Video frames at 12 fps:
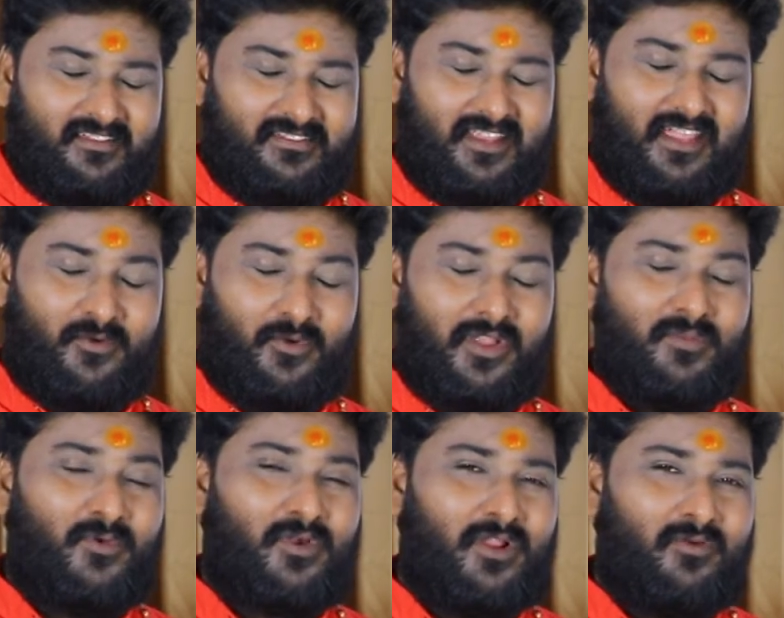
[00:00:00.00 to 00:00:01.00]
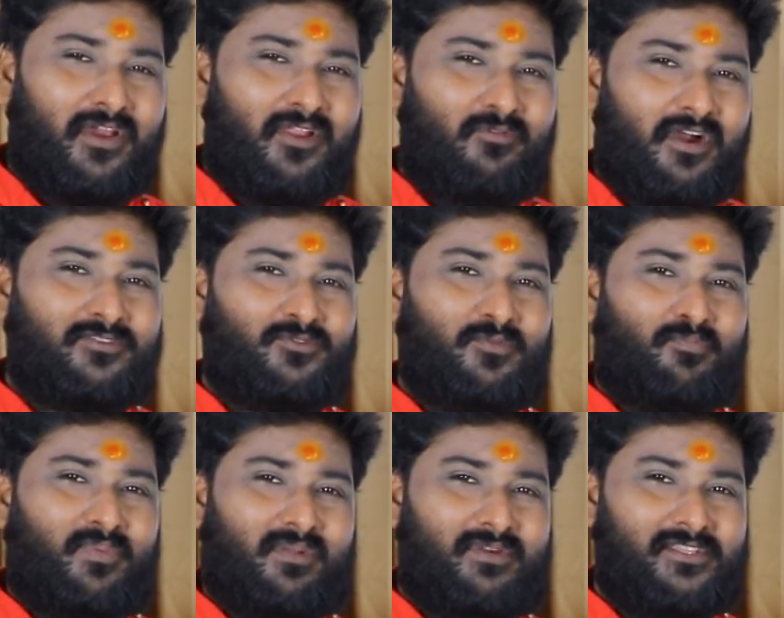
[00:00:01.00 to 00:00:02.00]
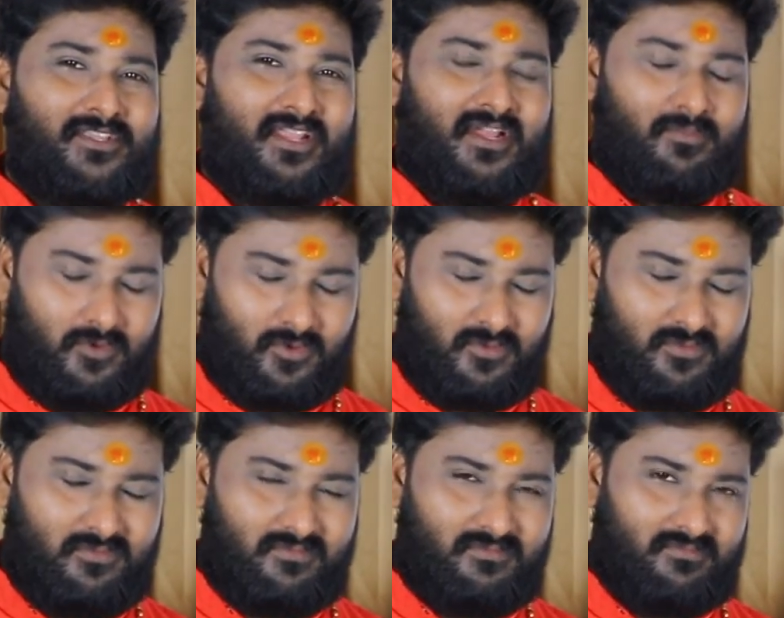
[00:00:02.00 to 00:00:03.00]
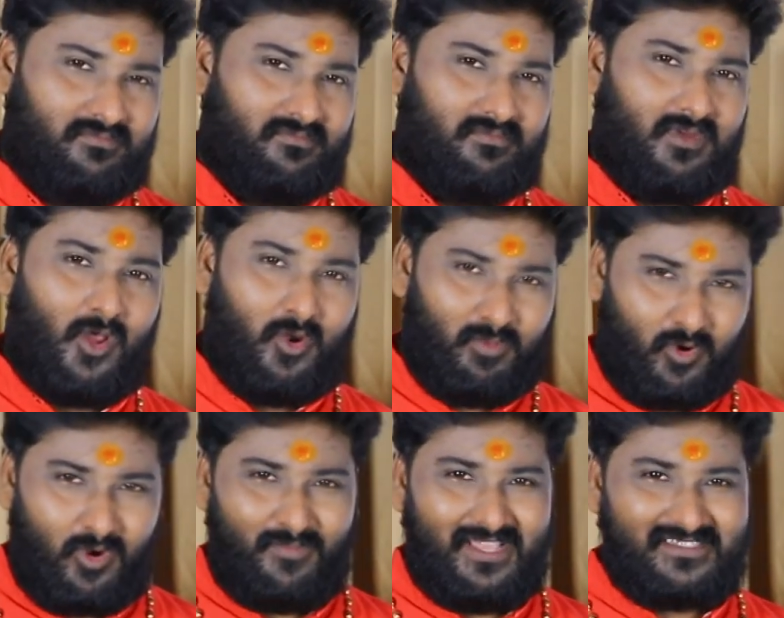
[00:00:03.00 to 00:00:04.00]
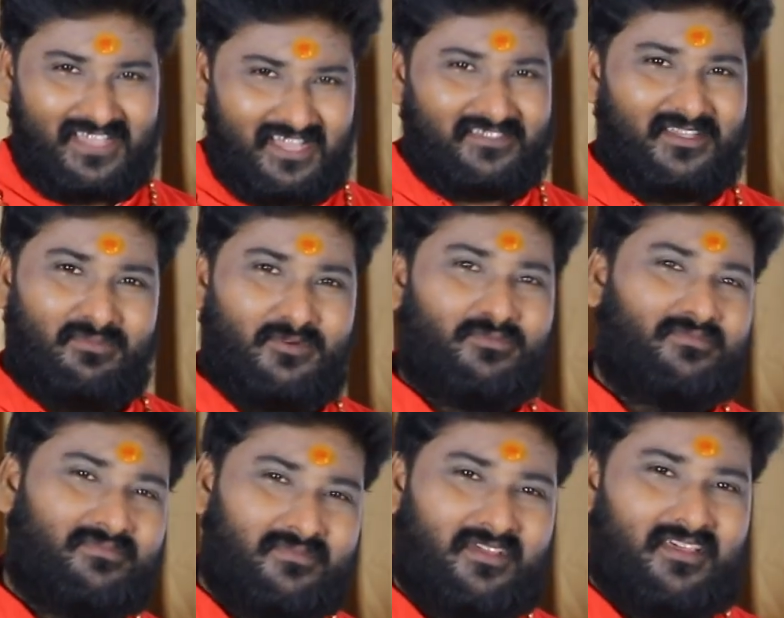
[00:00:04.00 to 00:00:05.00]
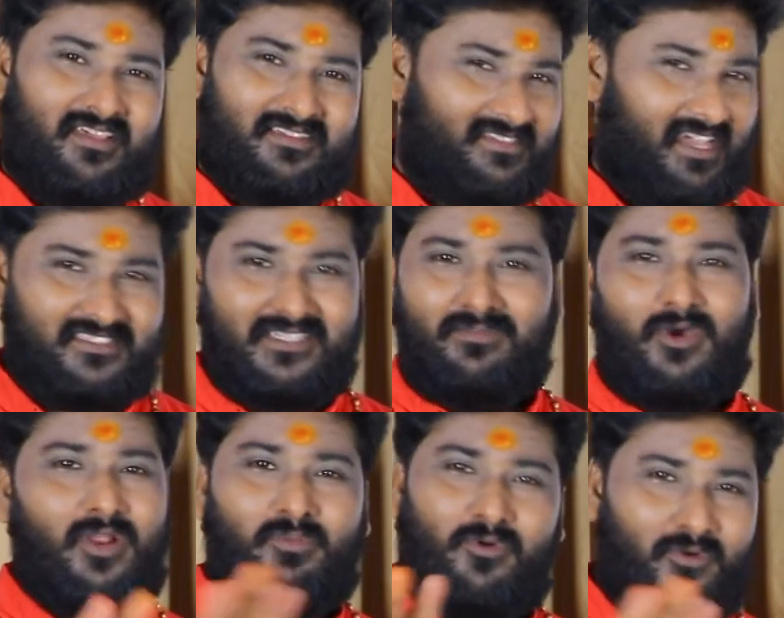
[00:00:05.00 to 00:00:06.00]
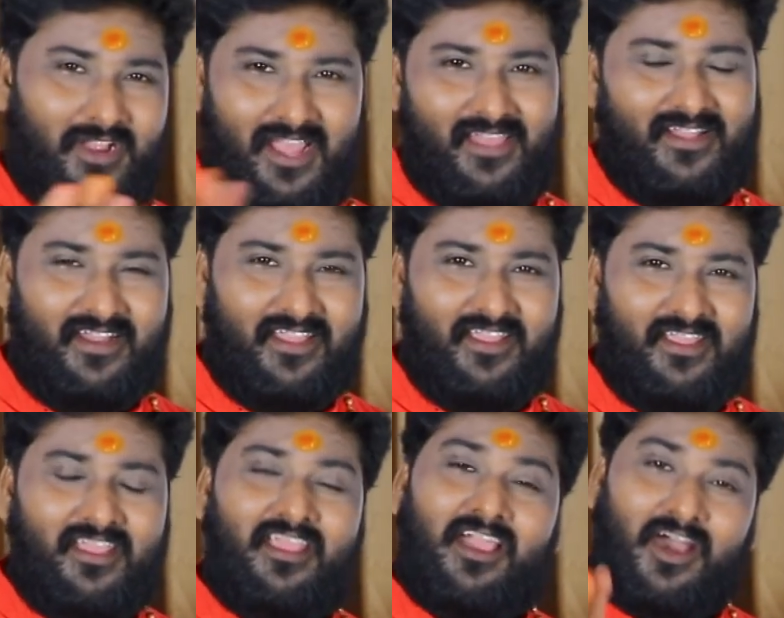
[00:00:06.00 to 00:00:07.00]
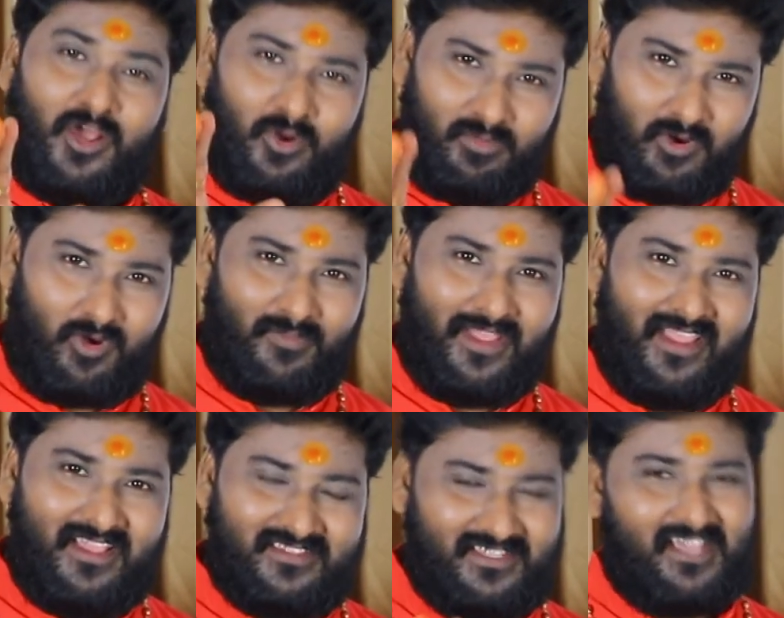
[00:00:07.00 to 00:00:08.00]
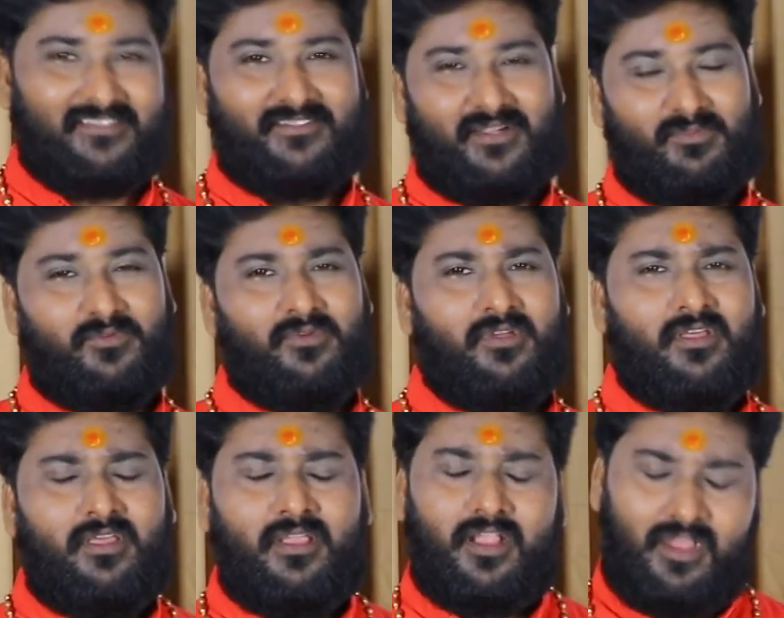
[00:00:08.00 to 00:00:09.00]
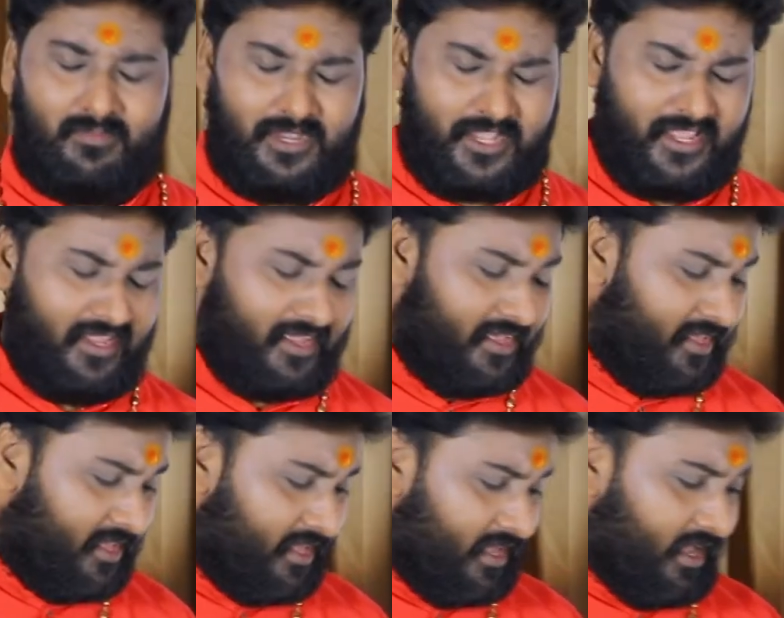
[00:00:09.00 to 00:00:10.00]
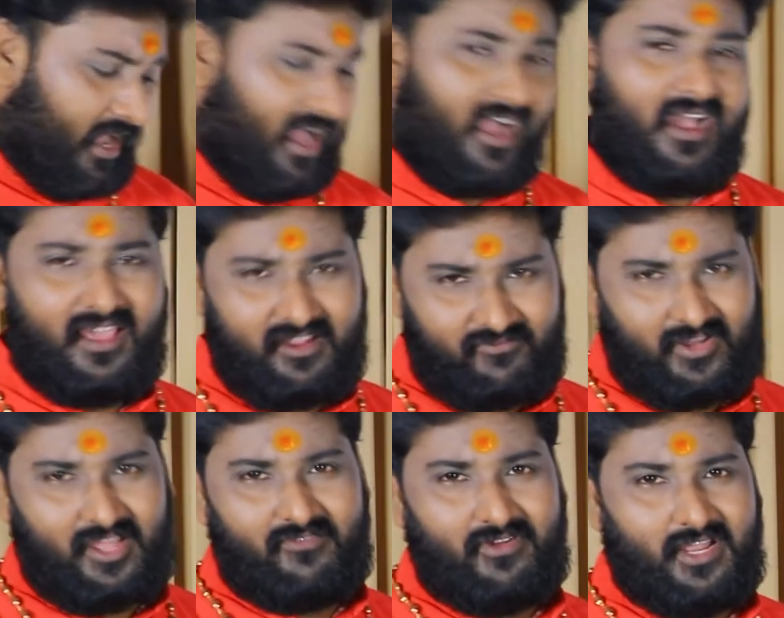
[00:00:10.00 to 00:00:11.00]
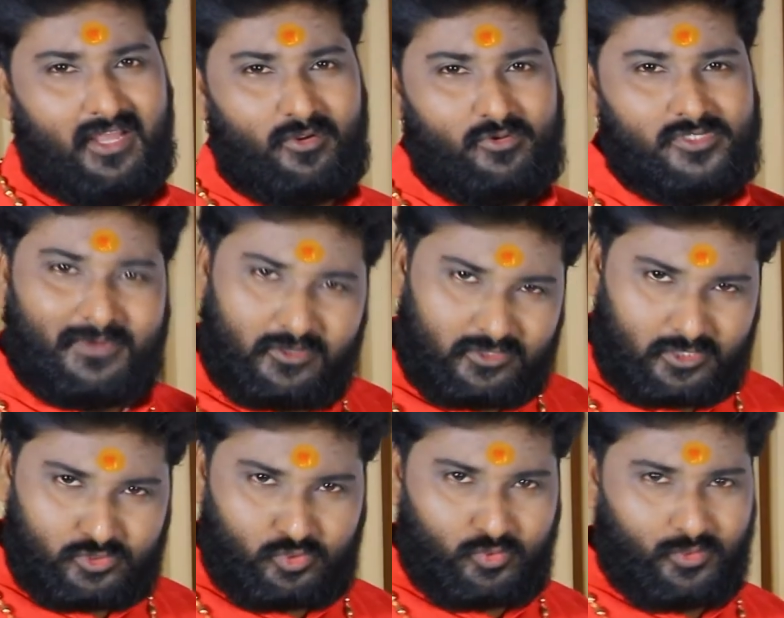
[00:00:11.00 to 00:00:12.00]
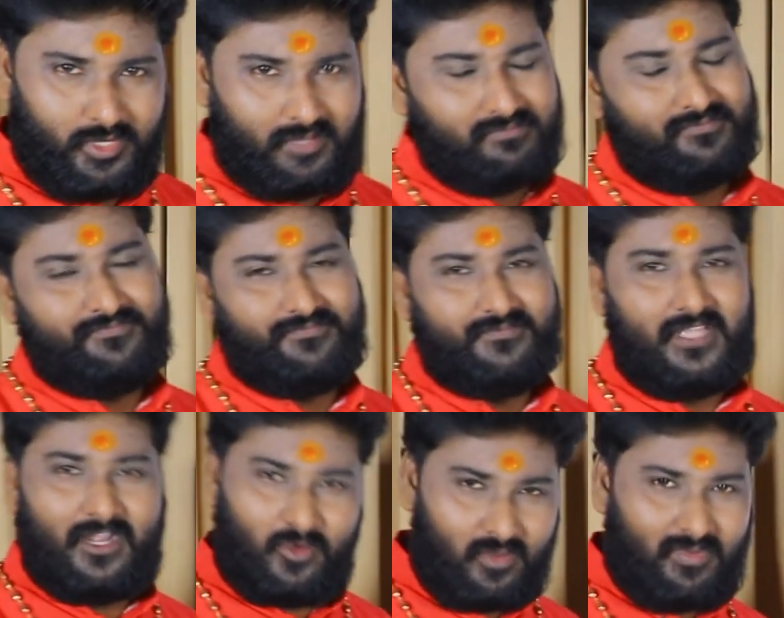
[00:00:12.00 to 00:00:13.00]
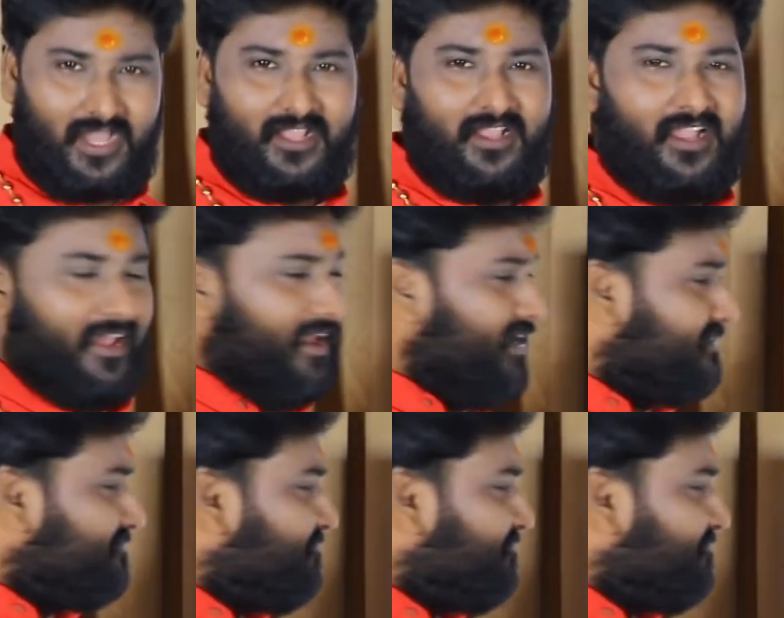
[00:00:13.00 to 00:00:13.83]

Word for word: శ్రీ గుట్టిముక్కల వారి వాస్తు ప్రభంజనము అనుభవమే శాస్త్రము శాస్త్రము అనుభవం కాదండి అనుభవమే శాస్త్రము కాబట్టి ఆకార ఫలాఫలాల గురించి మనం తెలుసుకుంటున్నాం దాంట్లో భాగంగానే